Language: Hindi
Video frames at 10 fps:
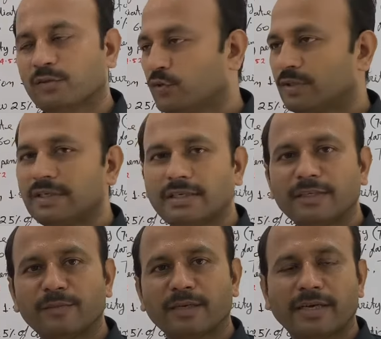क्योंकि
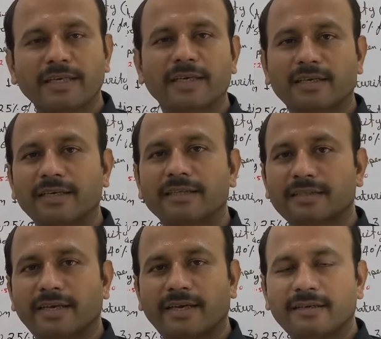इनमें कहीं ना कहीं
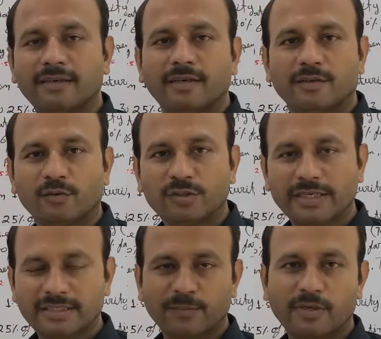ऐसा है कुछ
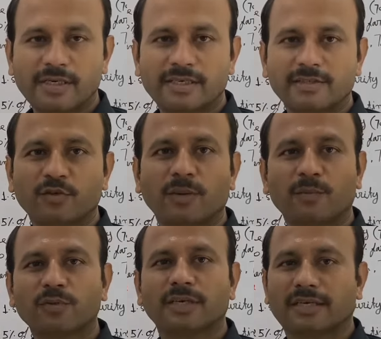ऐसे पॉइंट हैं जो
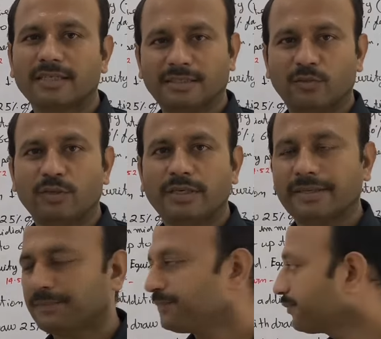आपको जानना ज़रूरी
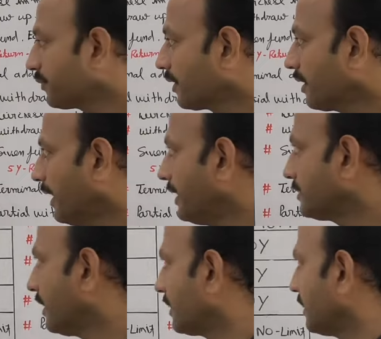है आइए
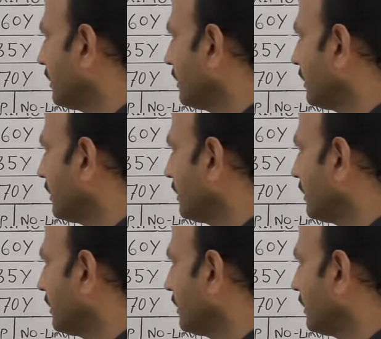स्टार्ट